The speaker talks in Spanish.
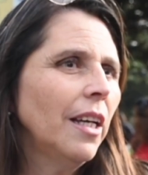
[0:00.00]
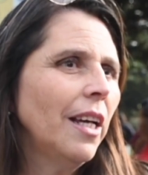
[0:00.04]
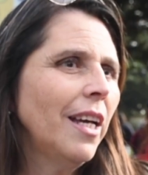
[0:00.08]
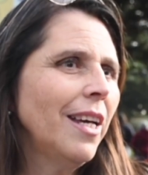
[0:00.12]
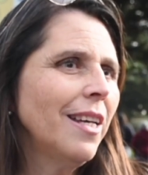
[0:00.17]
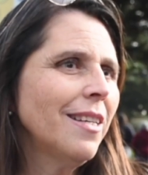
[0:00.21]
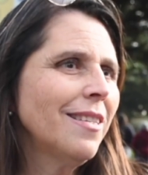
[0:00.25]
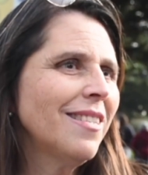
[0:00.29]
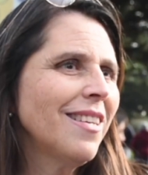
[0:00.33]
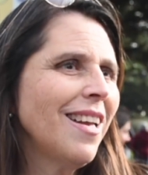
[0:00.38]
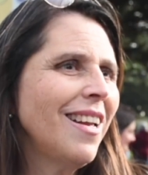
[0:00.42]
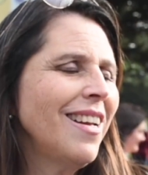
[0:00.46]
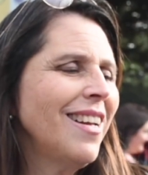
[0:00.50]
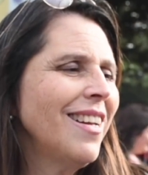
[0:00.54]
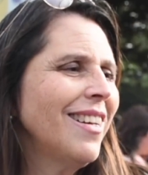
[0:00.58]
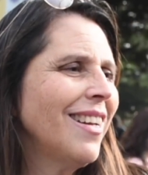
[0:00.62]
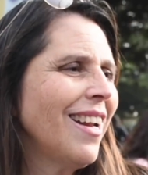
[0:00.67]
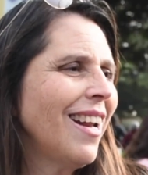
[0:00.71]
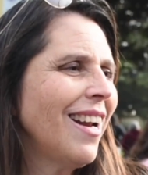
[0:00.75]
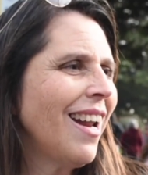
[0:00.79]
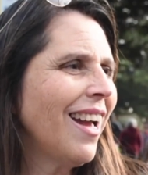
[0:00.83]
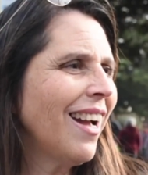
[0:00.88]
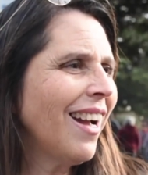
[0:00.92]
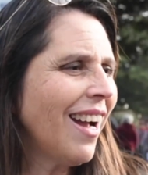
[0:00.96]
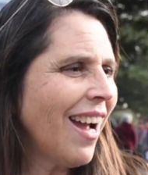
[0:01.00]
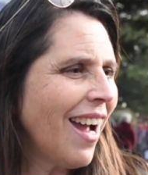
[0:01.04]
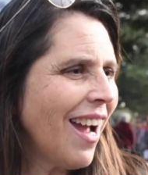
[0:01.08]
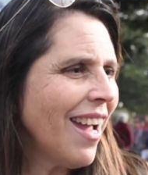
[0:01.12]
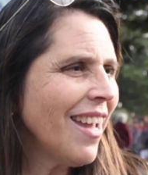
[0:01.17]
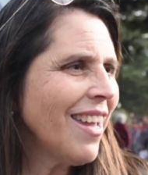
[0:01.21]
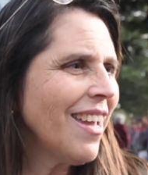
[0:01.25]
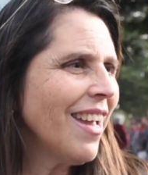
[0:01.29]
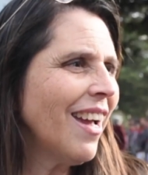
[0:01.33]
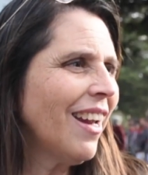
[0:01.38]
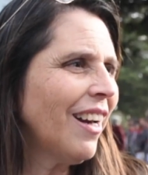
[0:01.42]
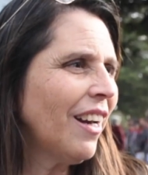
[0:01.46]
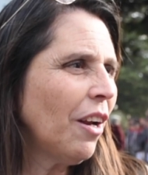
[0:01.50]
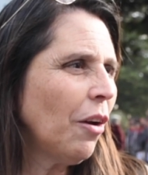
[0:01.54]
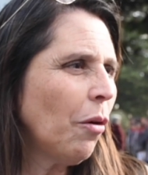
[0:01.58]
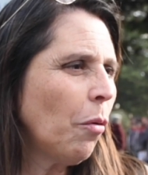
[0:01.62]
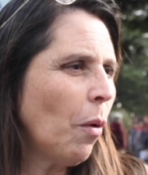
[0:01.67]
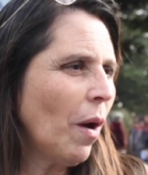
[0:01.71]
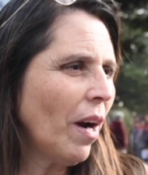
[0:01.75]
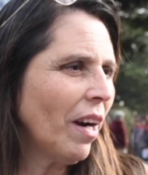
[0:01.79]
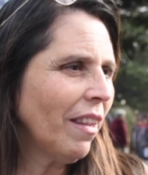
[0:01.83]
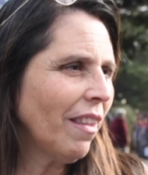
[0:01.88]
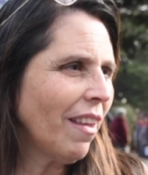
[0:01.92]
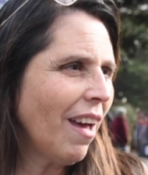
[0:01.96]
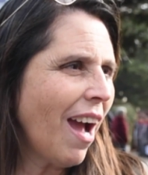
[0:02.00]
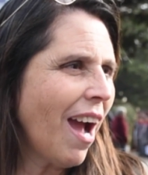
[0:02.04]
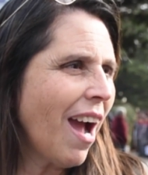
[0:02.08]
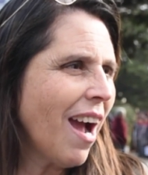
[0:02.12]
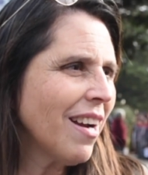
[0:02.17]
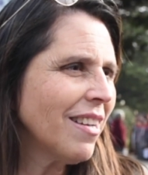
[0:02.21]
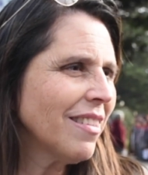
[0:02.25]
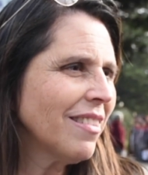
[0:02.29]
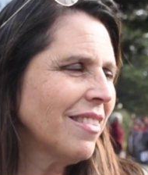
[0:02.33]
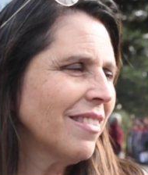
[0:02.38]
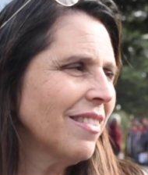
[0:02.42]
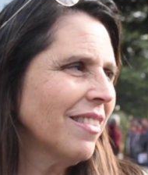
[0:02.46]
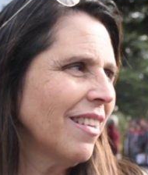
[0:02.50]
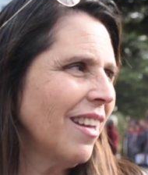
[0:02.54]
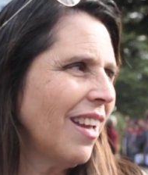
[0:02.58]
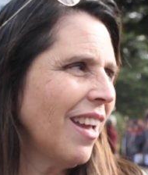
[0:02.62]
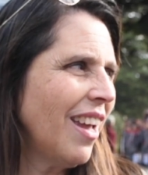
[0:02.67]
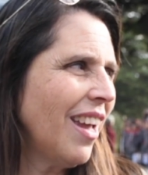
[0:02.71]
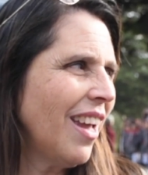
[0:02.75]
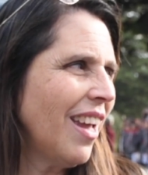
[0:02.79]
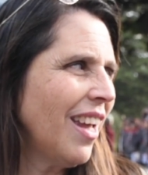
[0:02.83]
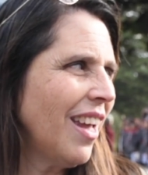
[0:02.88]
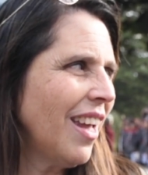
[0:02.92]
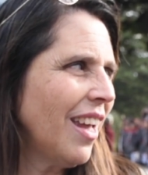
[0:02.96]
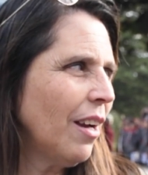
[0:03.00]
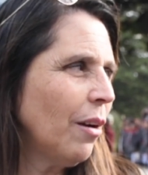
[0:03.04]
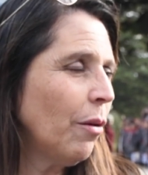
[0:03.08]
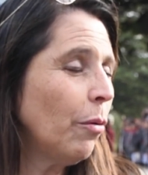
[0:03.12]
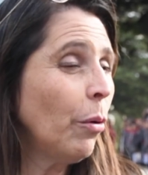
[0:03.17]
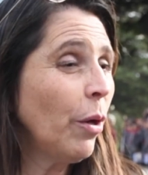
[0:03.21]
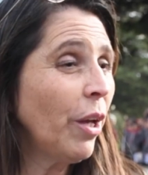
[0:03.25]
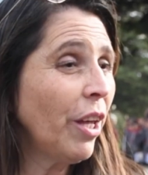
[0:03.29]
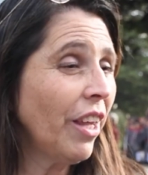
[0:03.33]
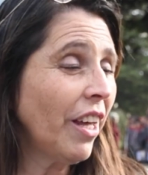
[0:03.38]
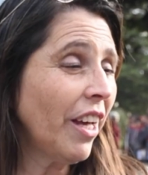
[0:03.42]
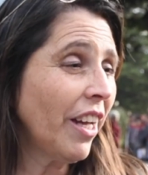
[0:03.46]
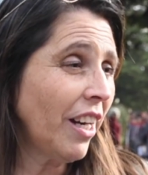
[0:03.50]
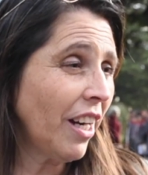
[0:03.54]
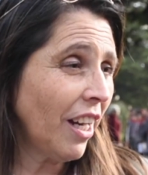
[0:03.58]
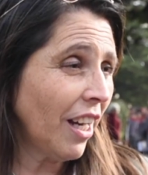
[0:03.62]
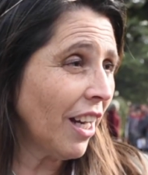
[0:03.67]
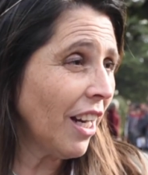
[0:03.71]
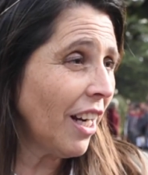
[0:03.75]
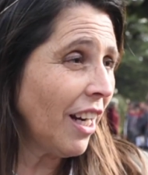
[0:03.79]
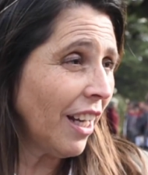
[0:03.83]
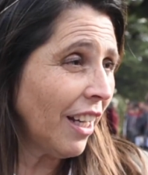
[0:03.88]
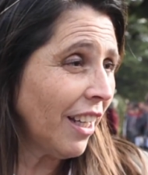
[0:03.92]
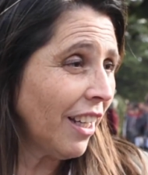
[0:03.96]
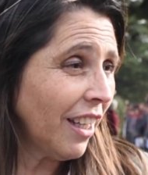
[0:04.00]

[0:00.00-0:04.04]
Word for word: eh, salen a la calle a resguardar, eh, cuidan a la